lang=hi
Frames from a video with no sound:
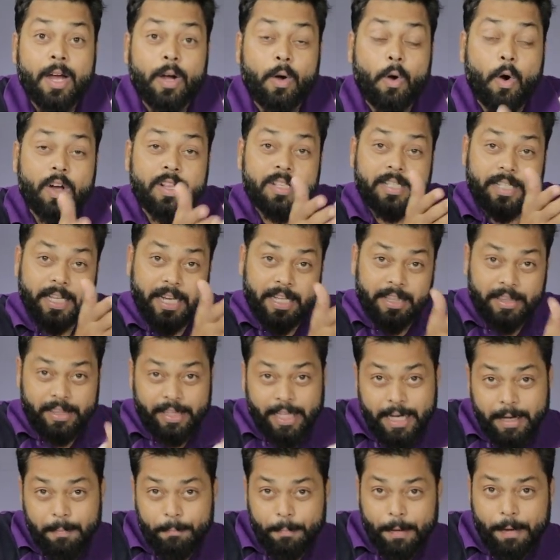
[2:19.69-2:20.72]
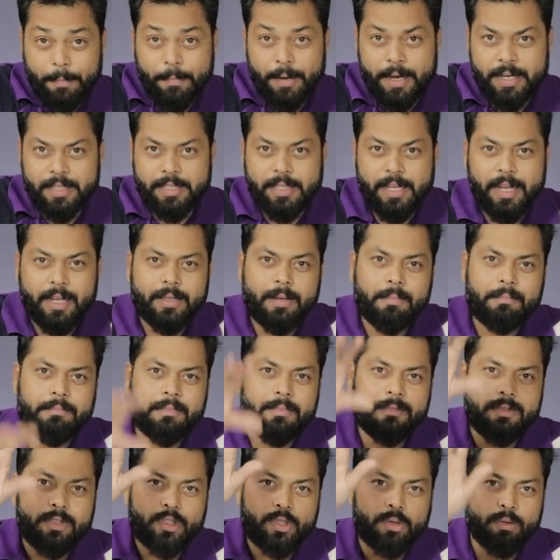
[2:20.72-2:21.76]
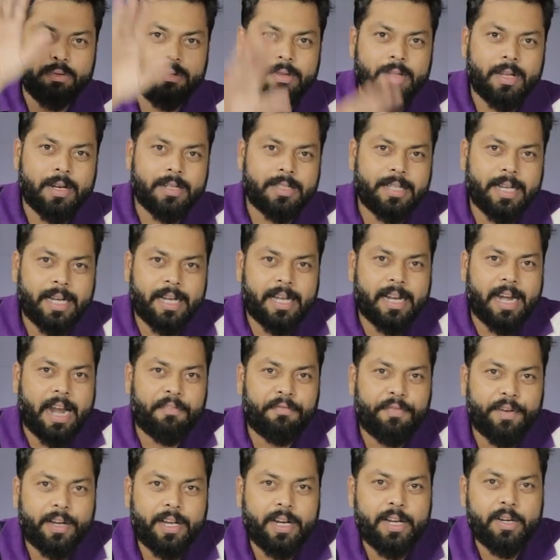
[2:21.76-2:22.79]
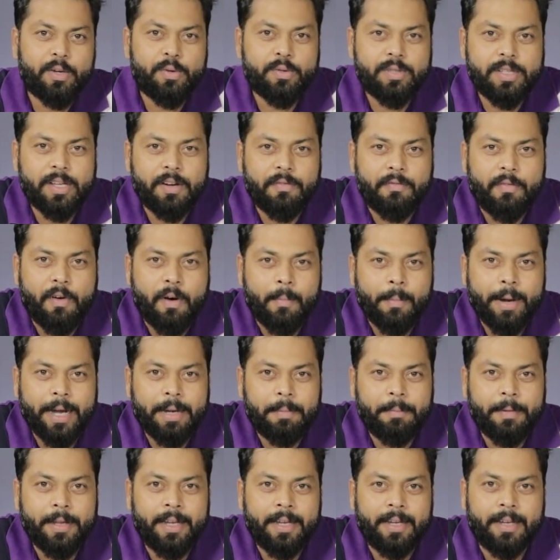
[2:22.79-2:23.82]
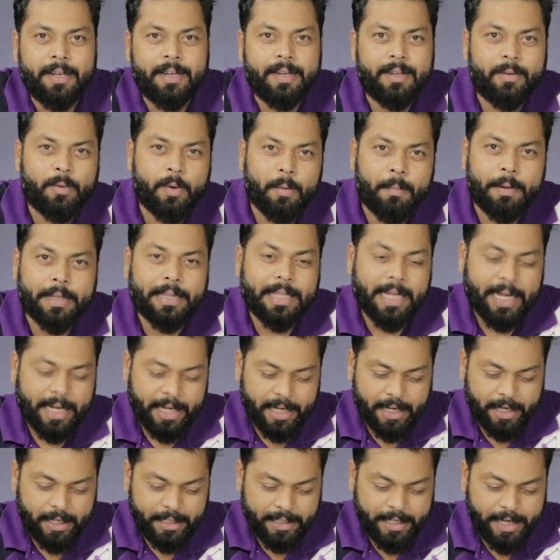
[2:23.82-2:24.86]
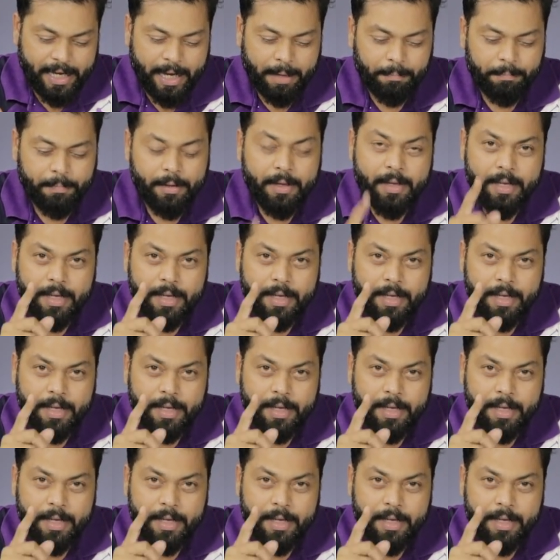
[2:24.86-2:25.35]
कौन से दिन पे भेजते हैं एकदम सुंदर से ग्राफिकल यूज़र फॉर्मेट में वो बताएगा ये ऐप